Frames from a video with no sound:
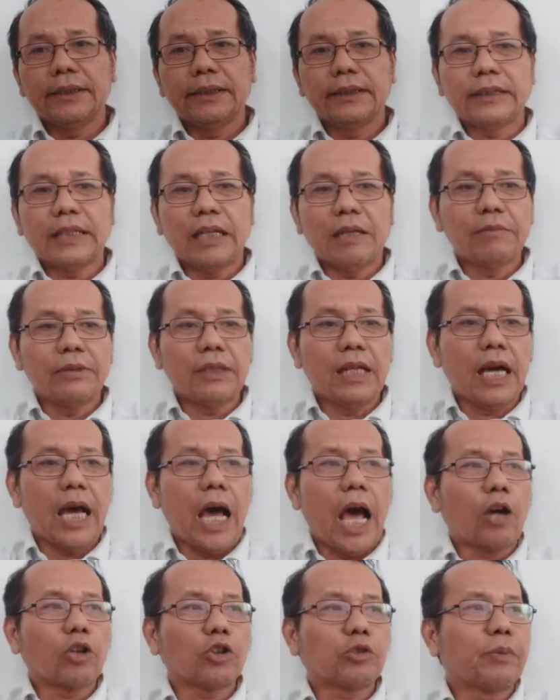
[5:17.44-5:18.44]
saya bilang
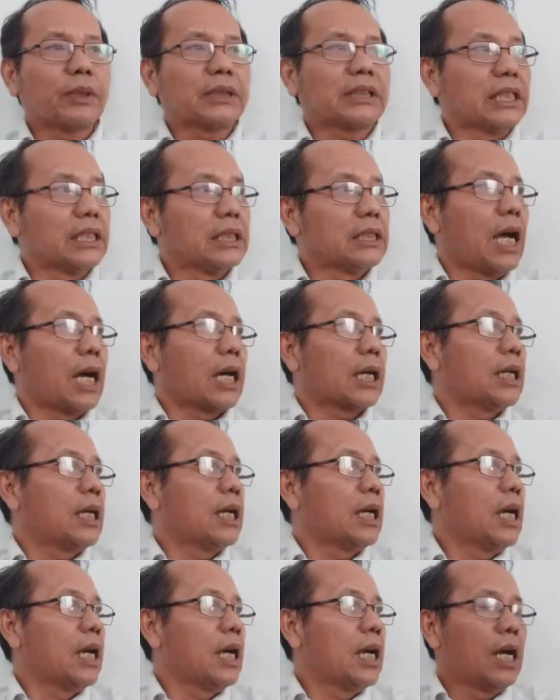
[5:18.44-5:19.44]
harus
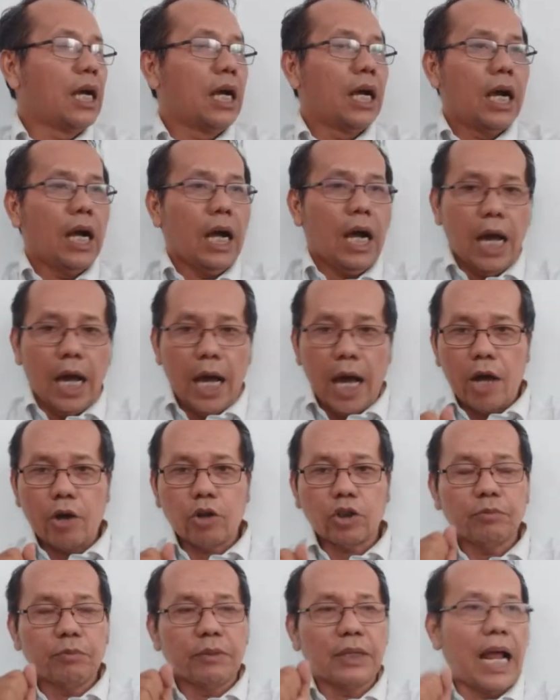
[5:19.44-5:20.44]
bertindak,
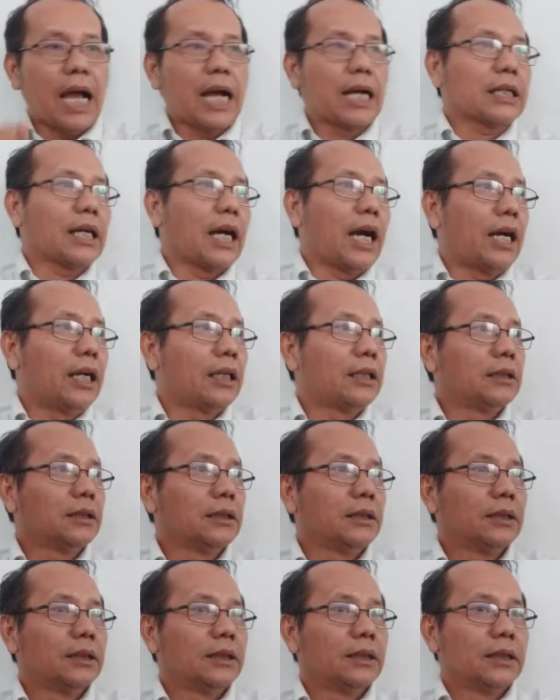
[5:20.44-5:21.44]
harus Amin. melangkah.
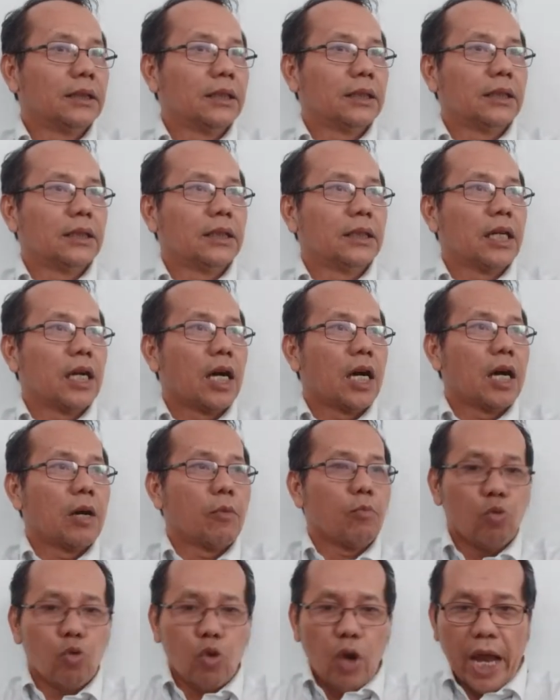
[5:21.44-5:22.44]
Amin.
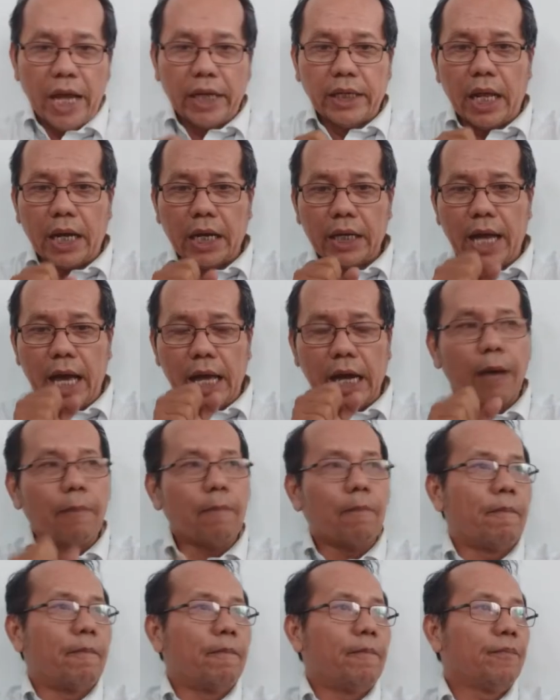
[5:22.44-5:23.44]
Mulai dari
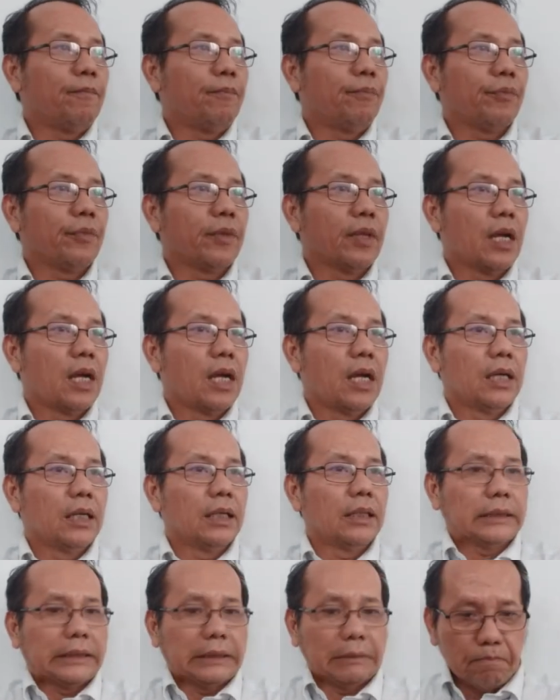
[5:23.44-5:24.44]
dalam,
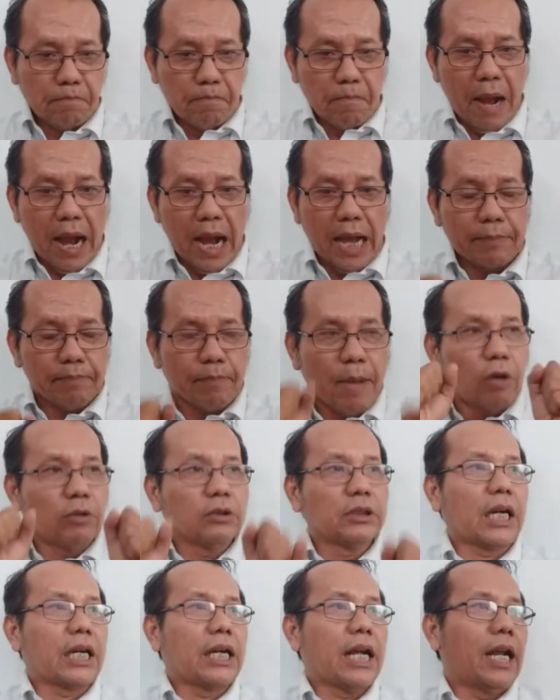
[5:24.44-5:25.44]
semangat
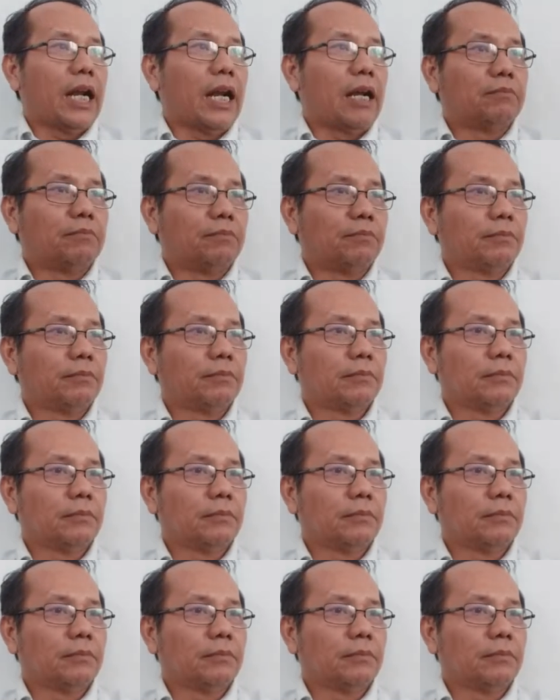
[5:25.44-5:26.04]
bangun dari dalam,